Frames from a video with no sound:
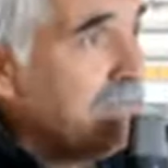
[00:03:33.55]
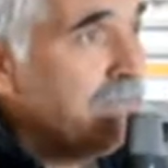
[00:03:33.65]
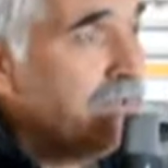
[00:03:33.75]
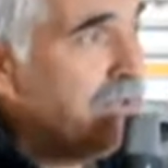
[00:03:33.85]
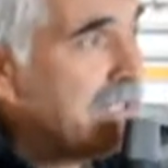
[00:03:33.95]

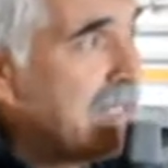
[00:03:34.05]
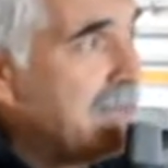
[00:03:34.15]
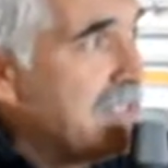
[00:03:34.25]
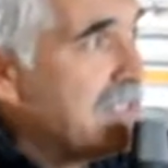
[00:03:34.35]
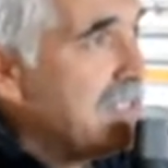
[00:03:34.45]
Bu
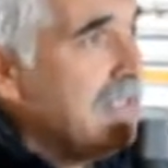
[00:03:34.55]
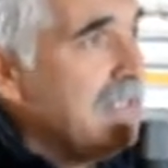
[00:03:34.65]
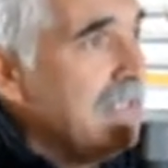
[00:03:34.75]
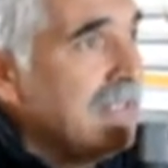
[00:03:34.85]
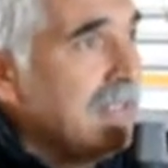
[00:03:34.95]
ülkemiz için
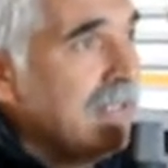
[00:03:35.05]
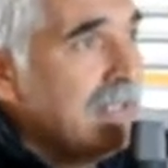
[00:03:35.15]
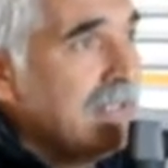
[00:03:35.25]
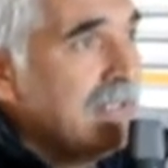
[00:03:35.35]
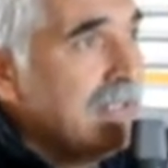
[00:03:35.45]

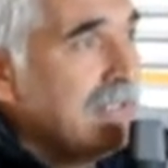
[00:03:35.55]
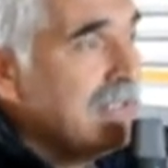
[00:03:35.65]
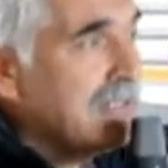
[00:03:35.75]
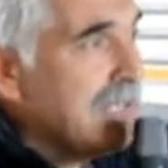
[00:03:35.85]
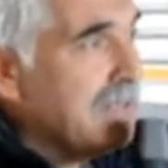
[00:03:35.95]

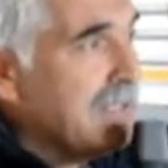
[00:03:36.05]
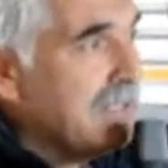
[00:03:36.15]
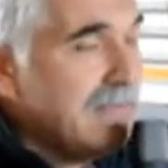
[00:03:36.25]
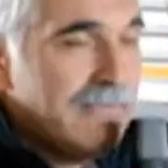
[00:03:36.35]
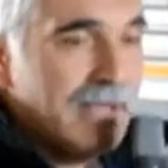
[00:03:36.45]
e,
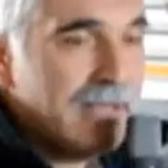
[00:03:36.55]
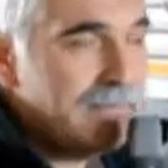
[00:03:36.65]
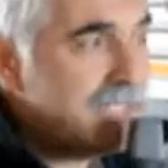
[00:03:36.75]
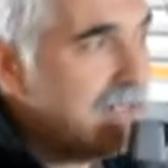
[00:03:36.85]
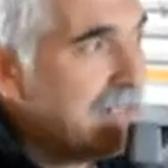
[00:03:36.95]
tabiatın ver,
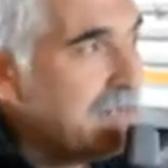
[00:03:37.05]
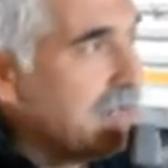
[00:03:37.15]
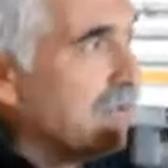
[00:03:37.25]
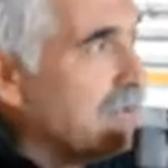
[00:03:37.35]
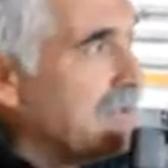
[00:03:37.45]
bize
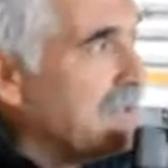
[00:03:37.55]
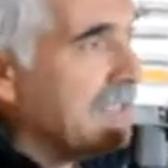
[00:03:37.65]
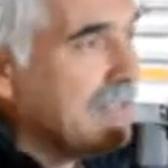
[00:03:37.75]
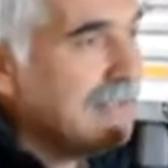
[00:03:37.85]
vermiş olduğu bir